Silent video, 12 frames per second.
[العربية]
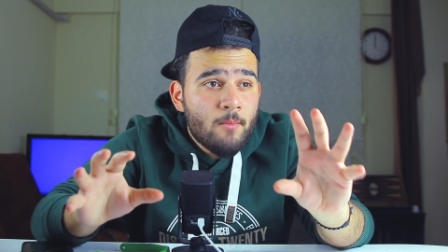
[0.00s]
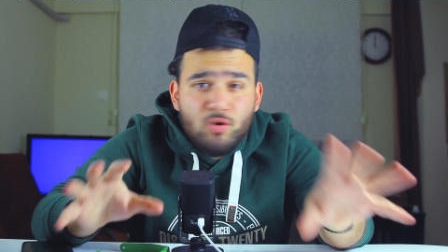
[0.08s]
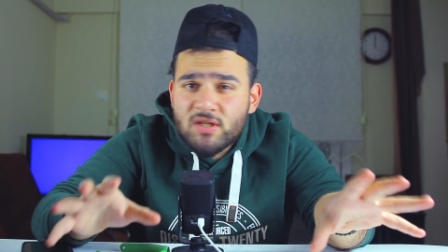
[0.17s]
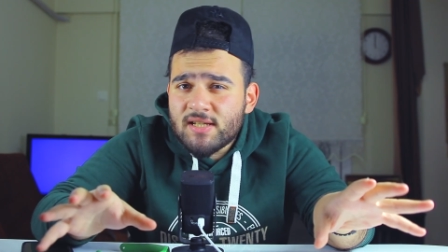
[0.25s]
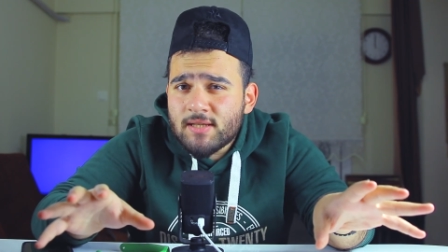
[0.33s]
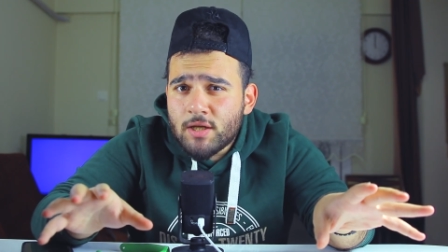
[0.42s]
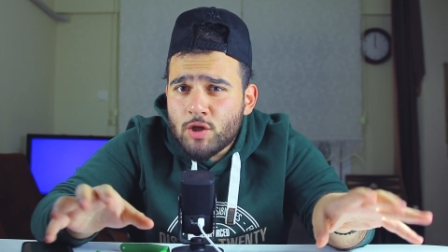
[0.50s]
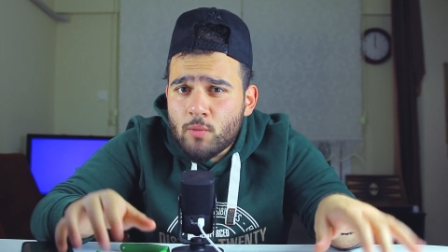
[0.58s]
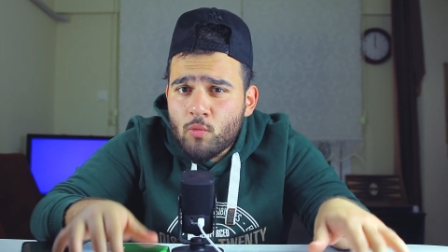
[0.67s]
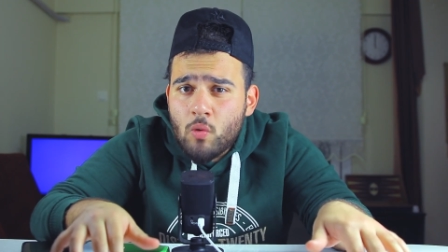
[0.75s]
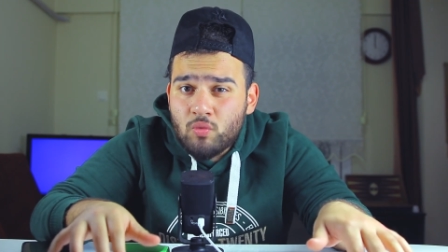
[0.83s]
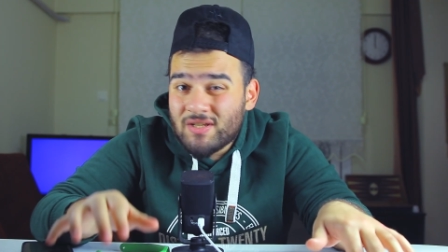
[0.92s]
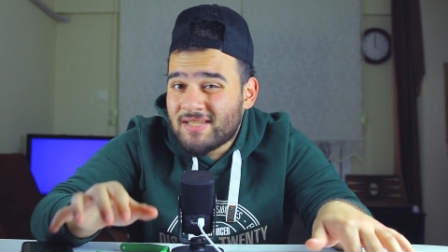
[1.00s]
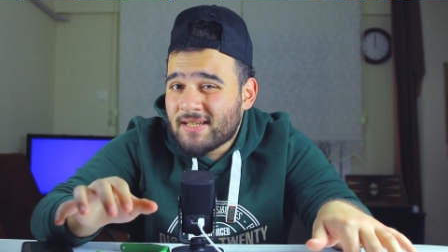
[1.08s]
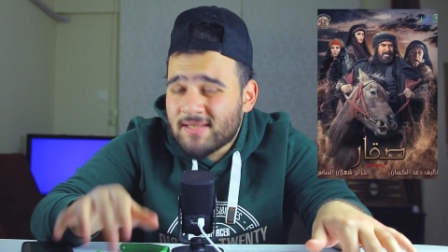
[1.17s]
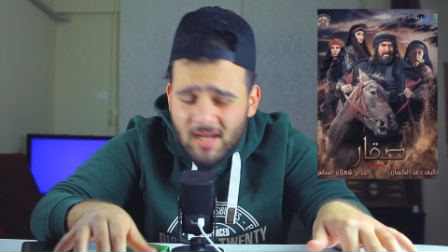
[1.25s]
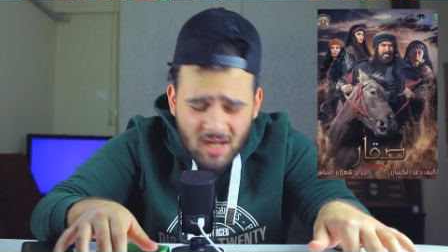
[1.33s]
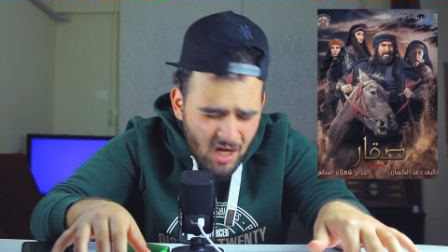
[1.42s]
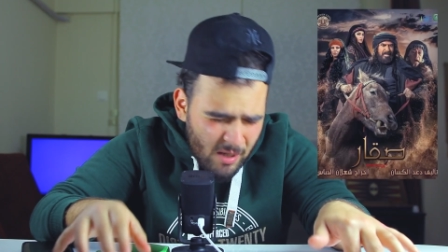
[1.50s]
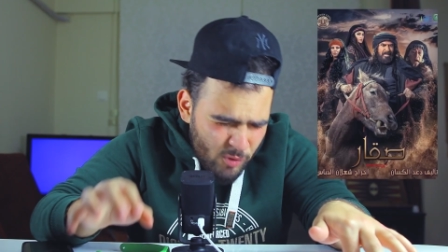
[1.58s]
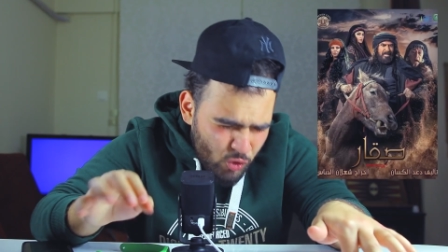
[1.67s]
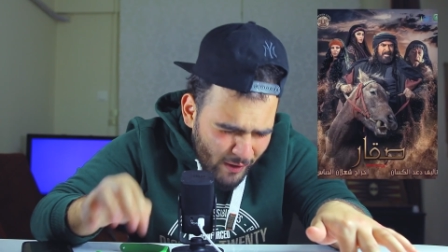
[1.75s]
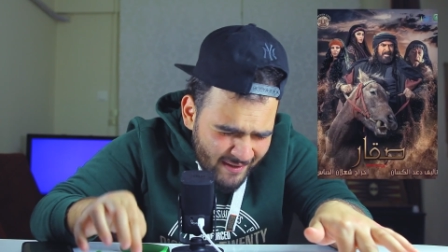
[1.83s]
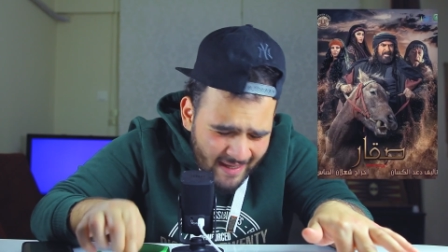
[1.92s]
مسلسل اليوم هو مسلسل سجار
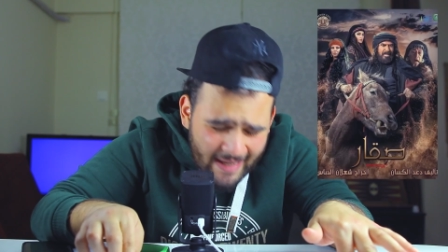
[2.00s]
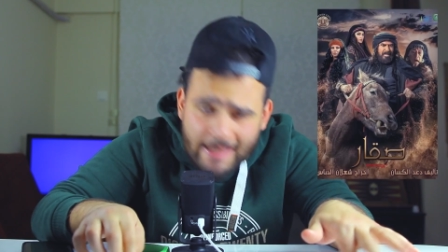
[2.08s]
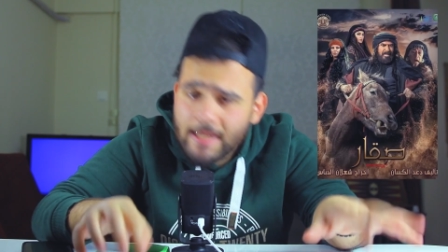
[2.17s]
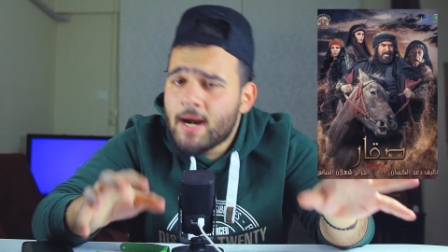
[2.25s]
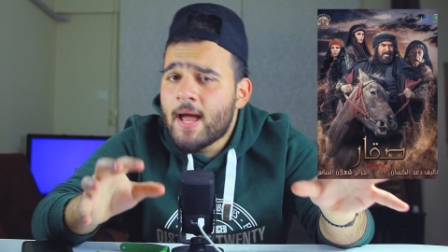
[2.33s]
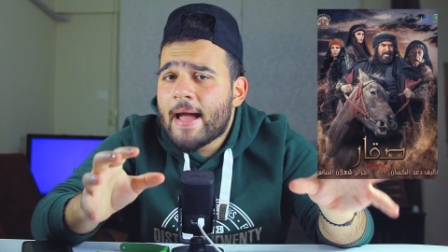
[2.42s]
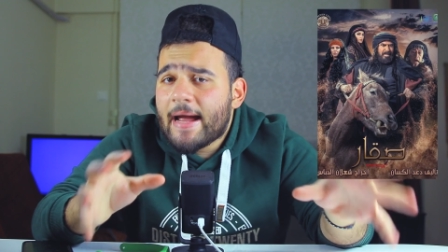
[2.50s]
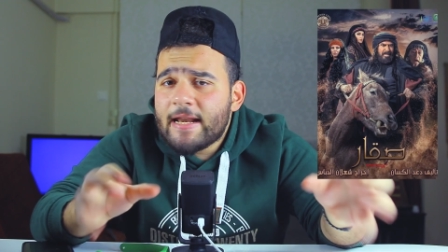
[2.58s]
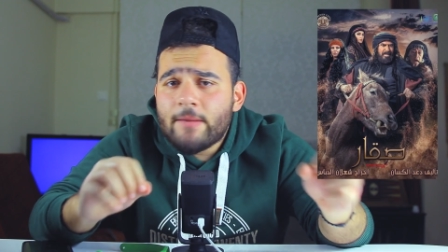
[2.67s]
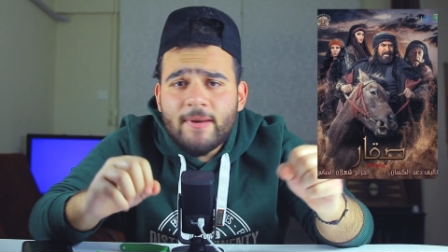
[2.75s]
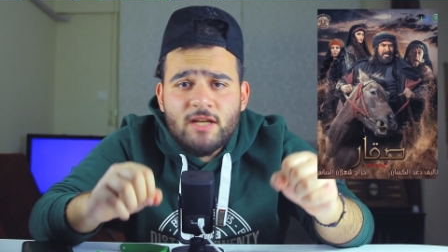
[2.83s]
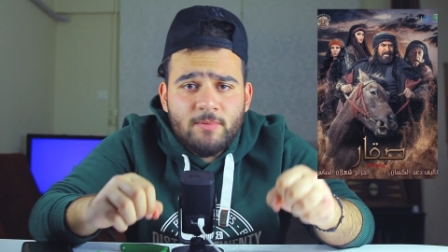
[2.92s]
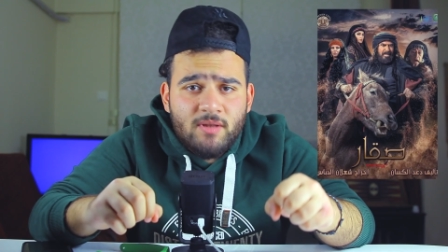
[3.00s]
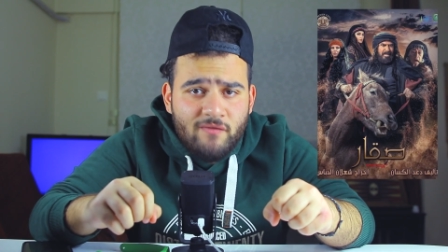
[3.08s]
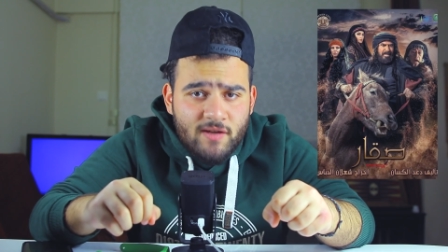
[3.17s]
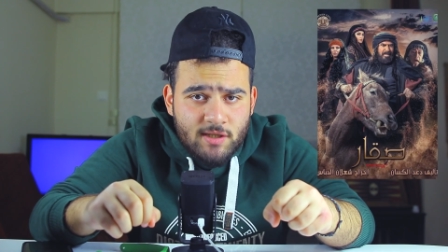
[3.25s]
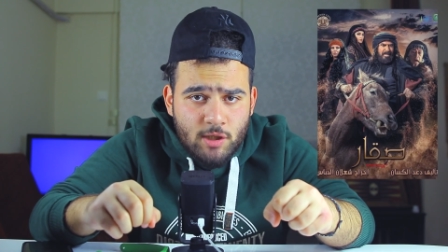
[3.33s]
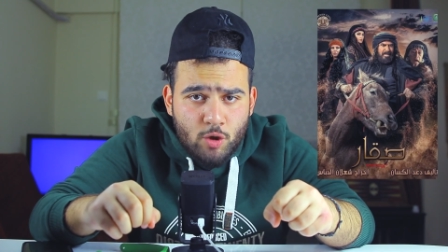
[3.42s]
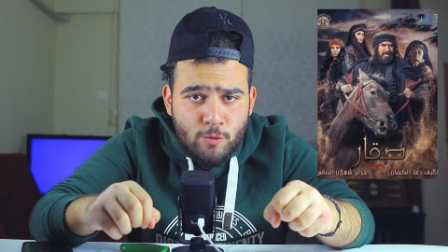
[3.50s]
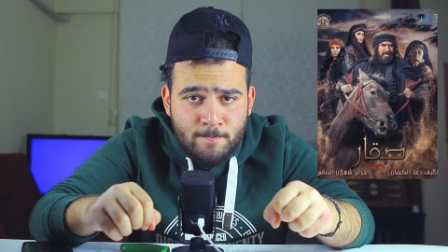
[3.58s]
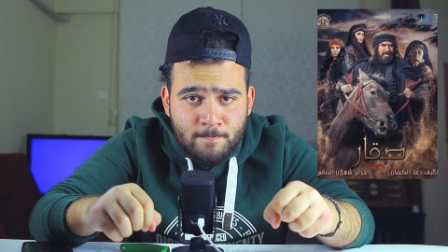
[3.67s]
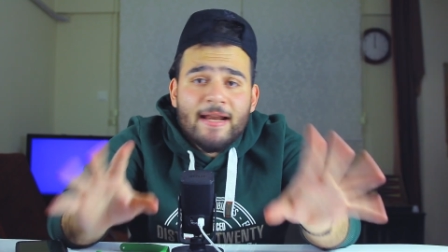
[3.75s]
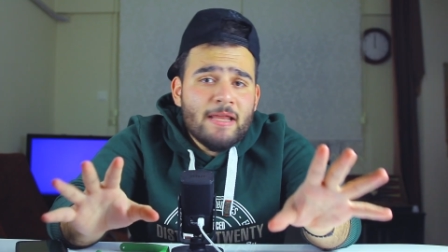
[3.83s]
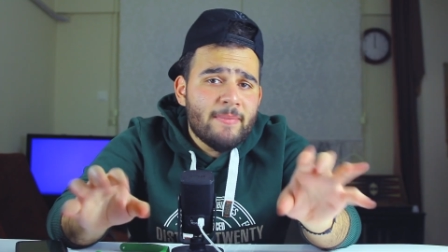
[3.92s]
من دون تأخير خلينا نبلش بتفاصيله
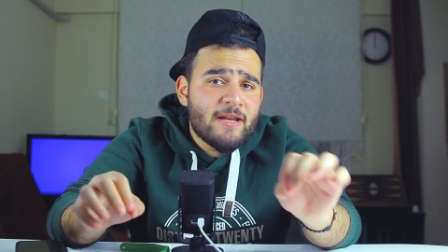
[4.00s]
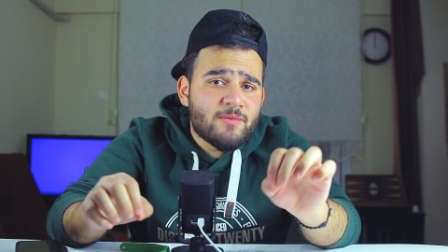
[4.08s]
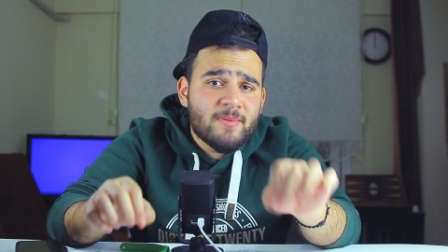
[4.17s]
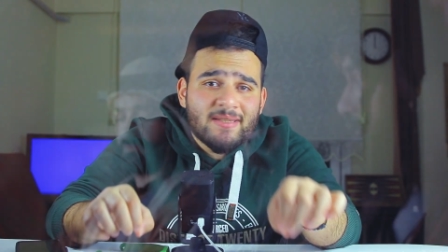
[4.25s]
خلينا نبلش